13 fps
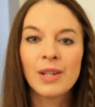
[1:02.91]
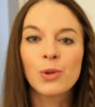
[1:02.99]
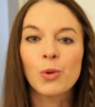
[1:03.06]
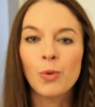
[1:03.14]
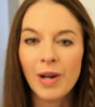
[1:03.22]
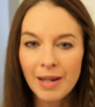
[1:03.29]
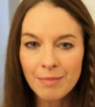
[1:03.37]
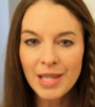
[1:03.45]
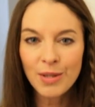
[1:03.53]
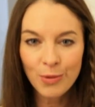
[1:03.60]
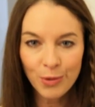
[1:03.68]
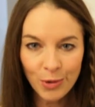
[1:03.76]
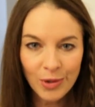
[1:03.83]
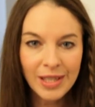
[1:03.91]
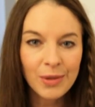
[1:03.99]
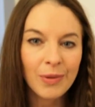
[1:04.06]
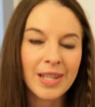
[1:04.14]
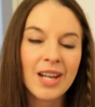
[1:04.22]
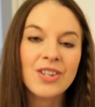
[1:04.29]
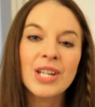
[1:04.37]
3 minutes de
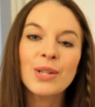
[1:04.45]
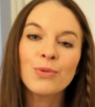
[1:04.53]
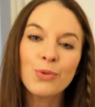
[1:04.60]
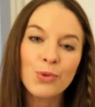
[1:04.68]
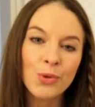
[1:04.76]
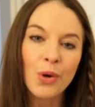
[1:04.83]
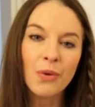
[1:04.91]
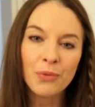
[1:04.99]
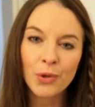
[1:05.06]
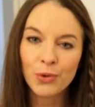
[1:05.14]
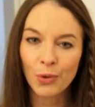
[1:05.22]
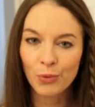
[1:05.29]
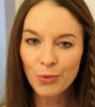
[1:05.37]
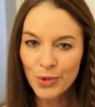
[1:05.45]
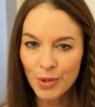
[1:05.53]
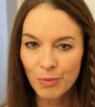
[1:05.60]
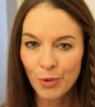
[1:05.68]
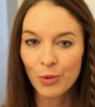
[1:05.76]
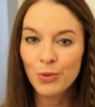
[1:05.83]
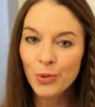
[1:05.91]
nettoyage et toujours en frottant
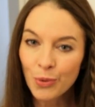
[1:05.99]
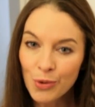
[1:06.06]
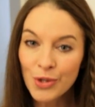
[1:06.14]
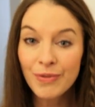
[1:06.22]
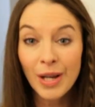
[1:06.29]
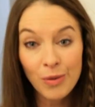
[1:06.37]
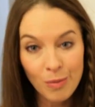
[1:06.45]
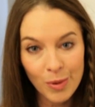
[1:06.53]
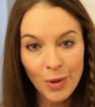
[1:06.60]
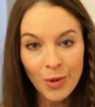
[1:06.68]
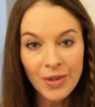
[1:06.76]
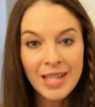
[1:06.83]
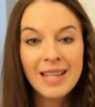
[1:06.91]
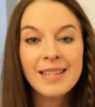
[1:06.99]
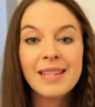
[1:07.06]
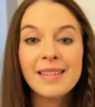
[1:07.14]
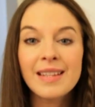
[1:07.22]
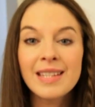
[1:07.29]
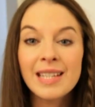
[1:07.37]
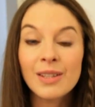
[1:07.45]
doucement du rouge vers le blanc,
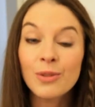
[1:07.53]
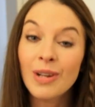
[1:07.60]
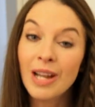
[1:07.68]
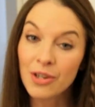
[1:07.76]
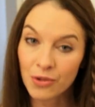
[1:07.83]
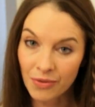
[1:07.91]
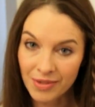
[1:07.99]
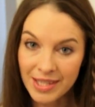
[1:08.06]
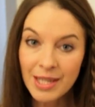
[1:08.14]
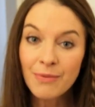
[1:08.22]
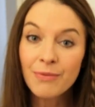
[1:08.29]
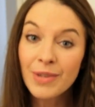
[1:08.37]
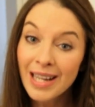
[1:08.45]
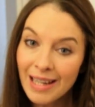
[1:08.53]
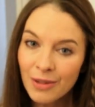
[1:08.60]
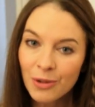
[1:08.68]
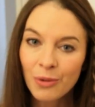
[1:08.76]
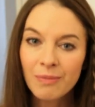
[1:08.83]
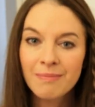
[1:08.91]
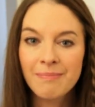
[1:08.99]
c'est-à-dire de la gencive vers la
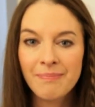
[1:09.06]
dent.